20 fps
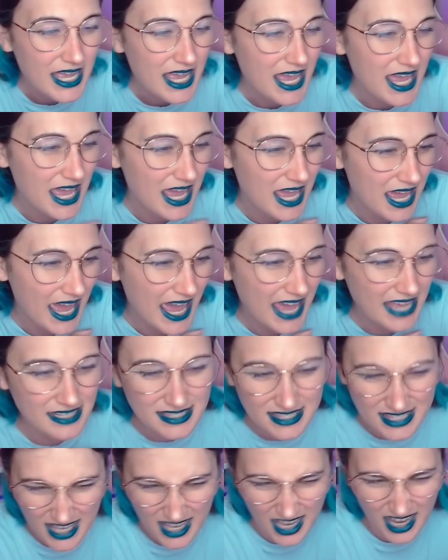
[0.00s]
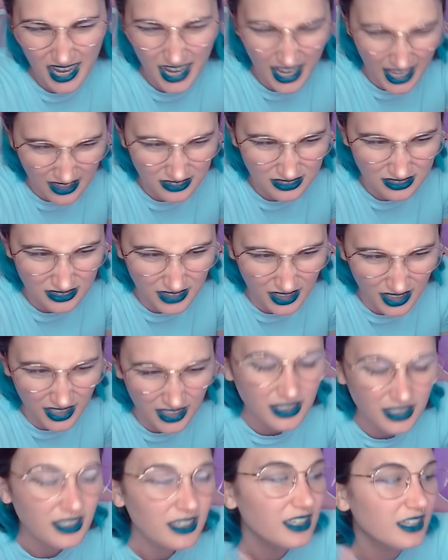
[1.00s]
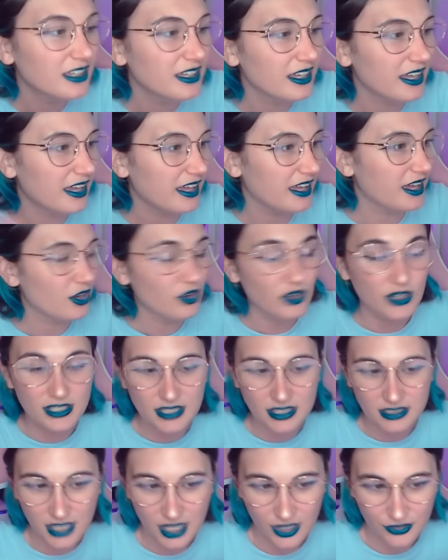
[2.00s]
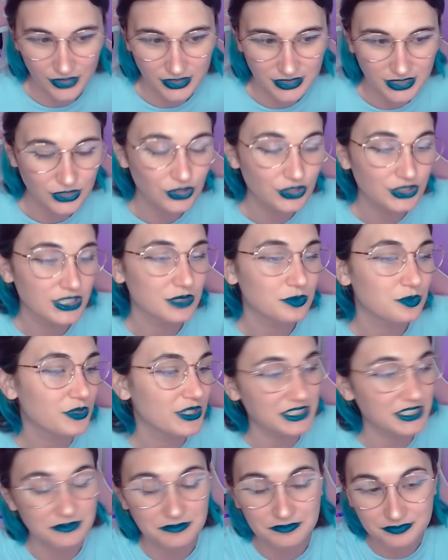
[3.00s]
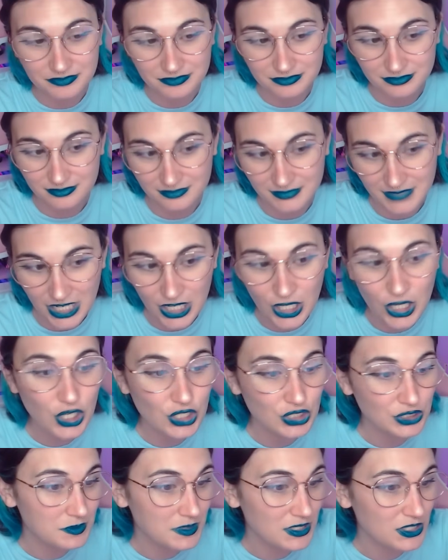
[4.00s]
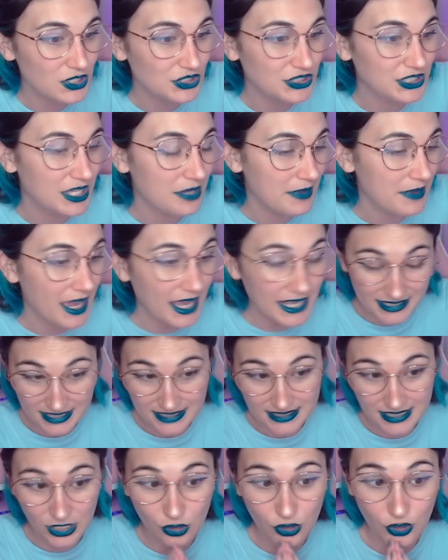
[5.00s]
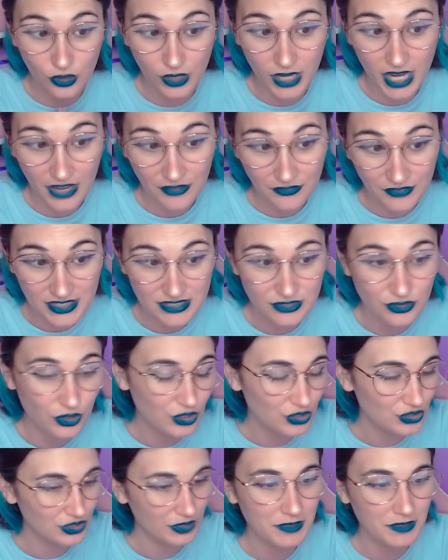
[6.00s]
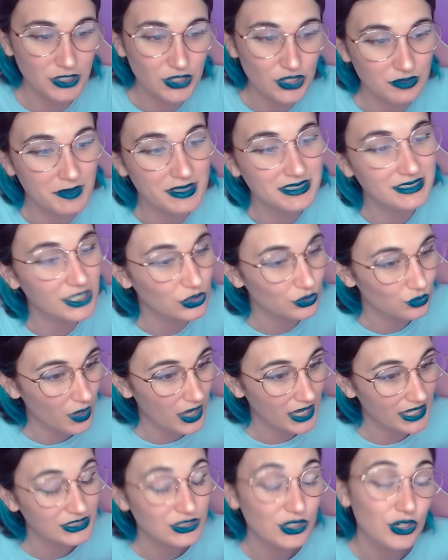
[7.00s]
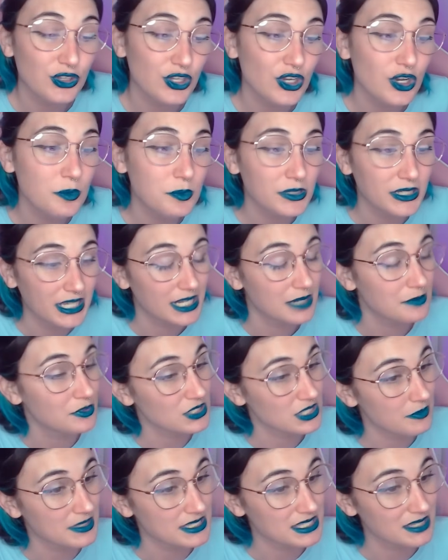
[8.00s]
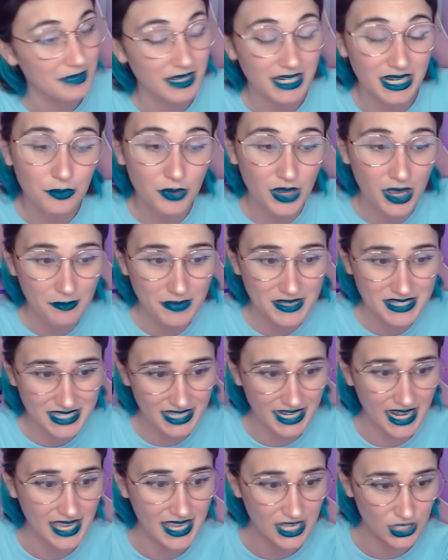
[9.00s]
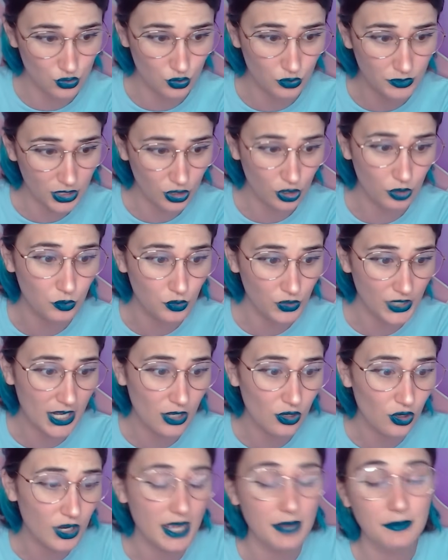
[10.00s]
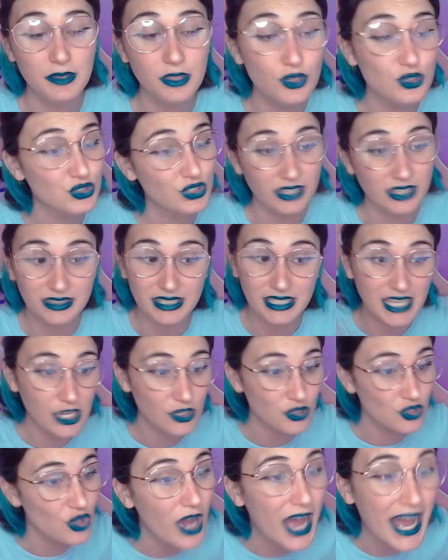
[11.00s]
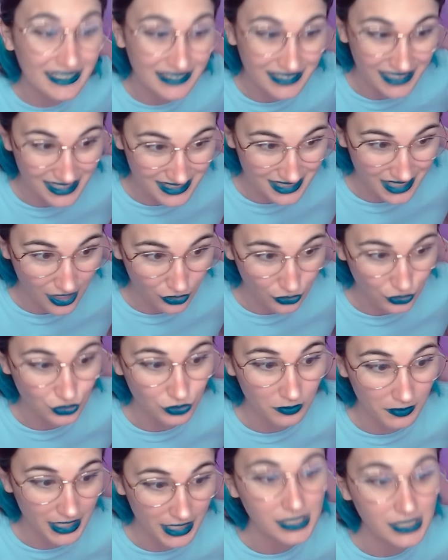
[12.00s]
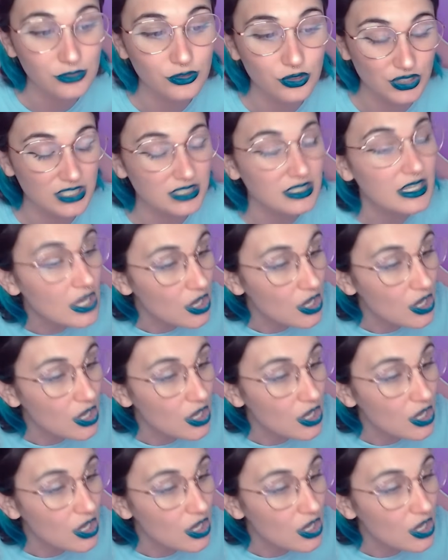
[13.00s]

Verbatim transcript: eh, exigente eh, con estas gafas. Entonces, pues los vídeos que veáis que salgo con gafas son los vídeos más actuales. Lo digo porque la próxima semana voy a empezar ahí a subir como una loca vídeos que tenía yo atrasados, ¿vale? Entonces